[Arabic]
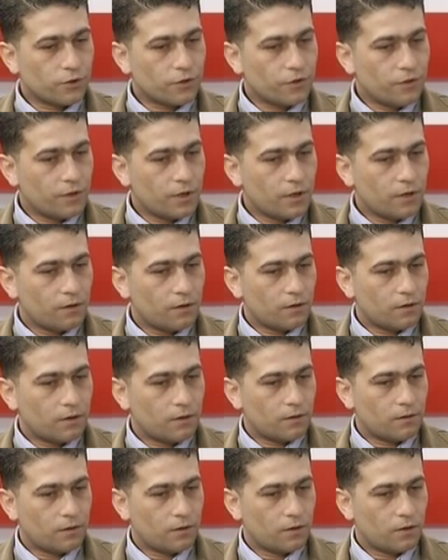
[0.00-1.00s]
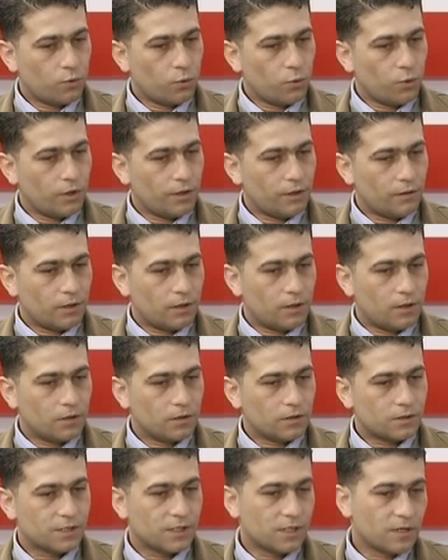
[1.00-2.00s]
اثنين آه، هو آه،
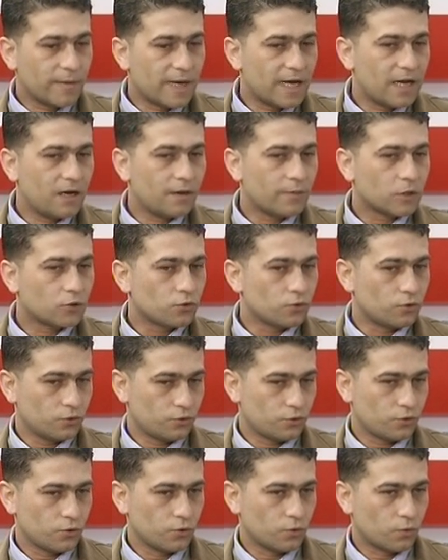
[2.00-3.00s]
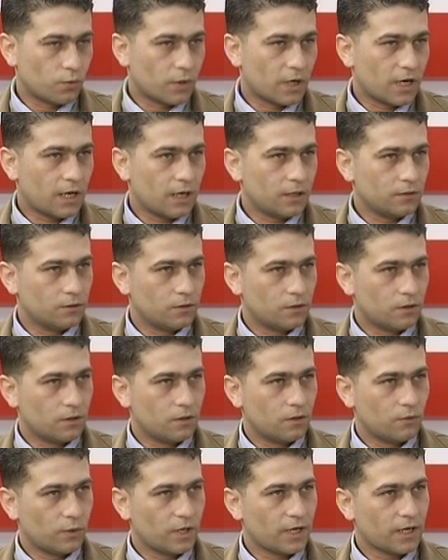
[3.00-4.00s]
استكمال لمشروع جسور واحد
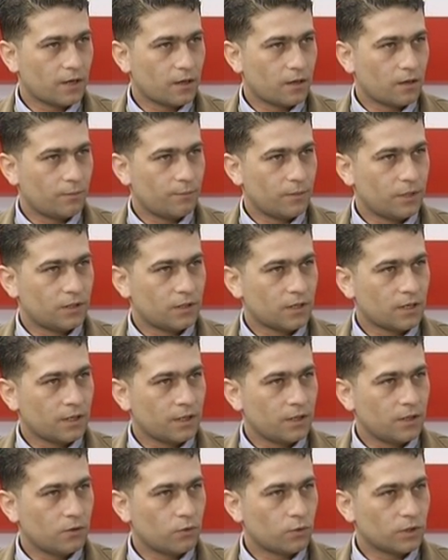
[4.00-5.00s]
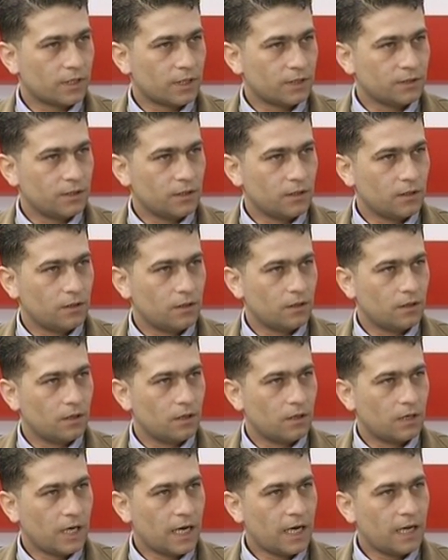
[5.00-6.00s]
آه، ولكن بتغيير وتعديل
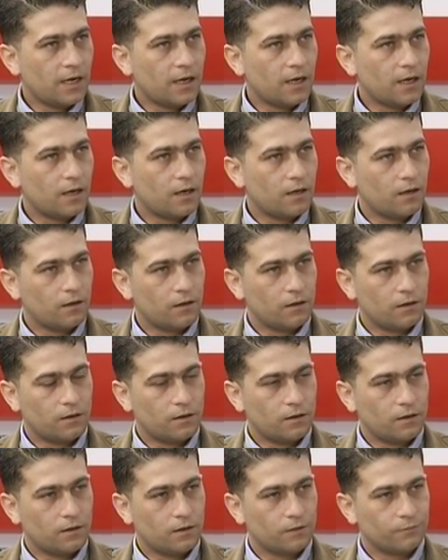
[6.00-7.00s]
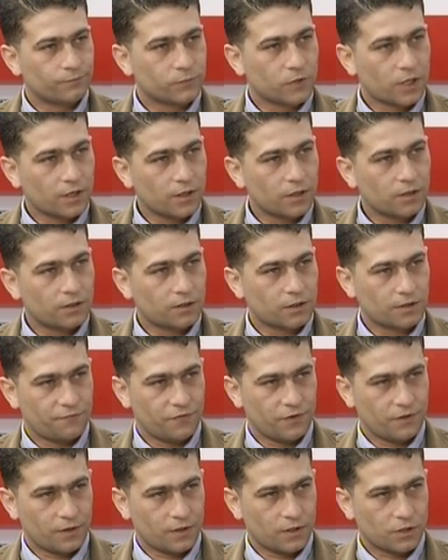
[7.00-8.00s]
على طريقه
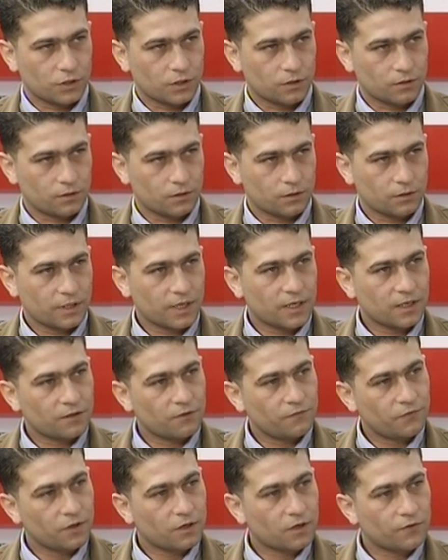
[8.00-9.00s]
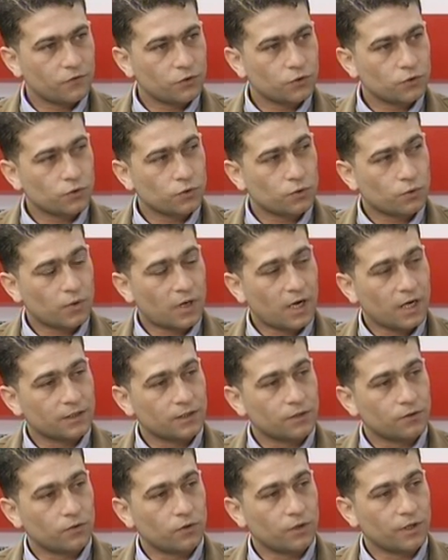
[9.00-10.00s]
تنفيذ النشاطات كانت الفكره في جسور
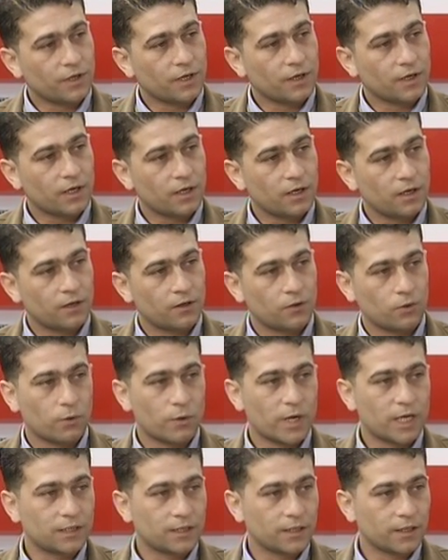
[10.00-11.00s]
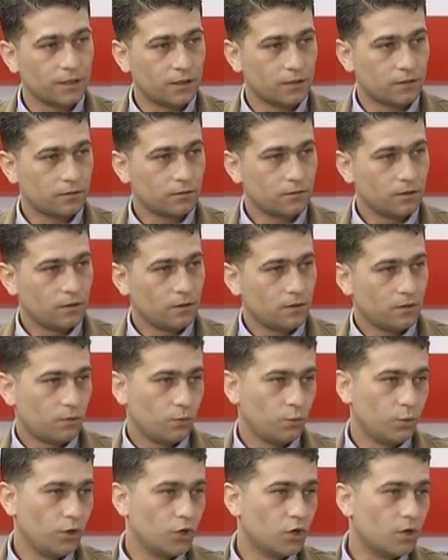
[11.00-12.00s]
واحد انه احنا نخلق نواه تغيير
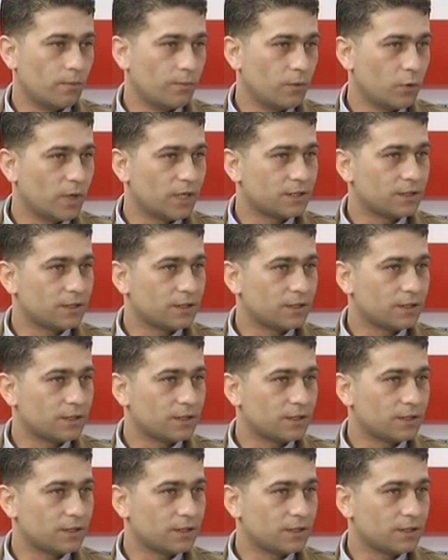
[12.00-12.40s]
واليوم نواة